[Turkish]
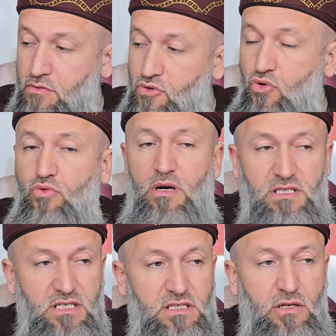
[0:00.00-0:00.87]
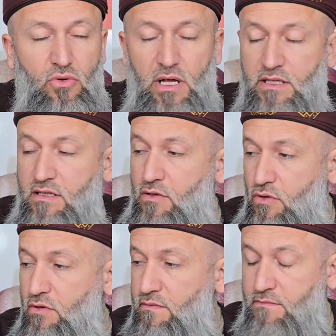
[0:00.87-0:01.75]
Soru başkasına
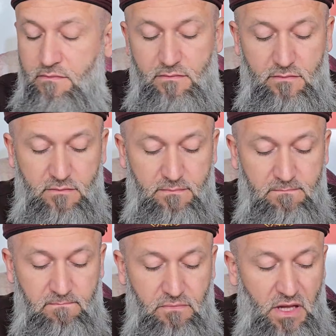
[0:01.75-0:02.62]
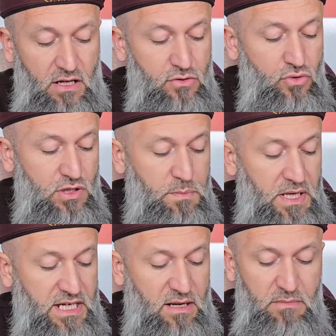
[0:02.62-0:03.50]
yöneltiliyor. Diyor ki
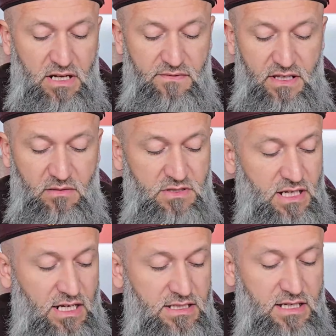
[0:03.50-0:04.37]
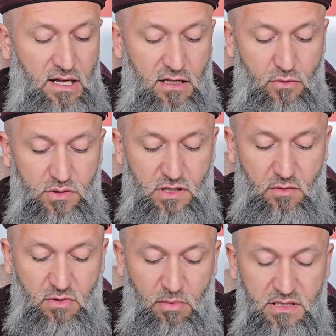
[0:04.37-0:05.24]
Peygamber Efendimiz Aleyhisselatü
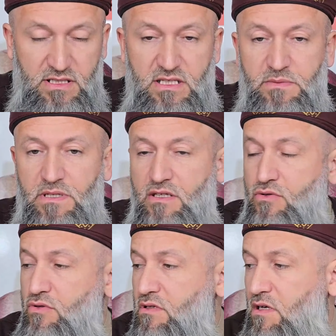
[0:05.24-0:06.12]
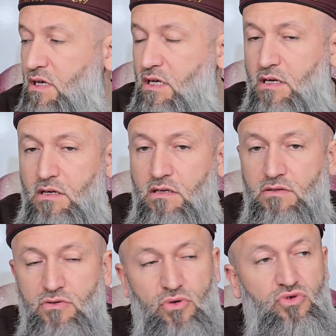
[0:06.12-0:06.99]
Vesselam babasının ismi ne diyor?
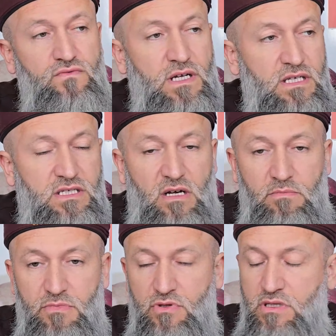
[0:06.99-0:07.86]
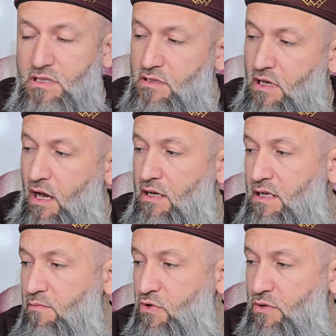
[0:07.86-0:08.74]
Çocuğun verdiği cevap diyor ki
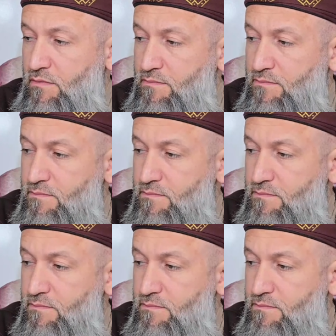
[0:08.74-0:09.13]
Adem diyor.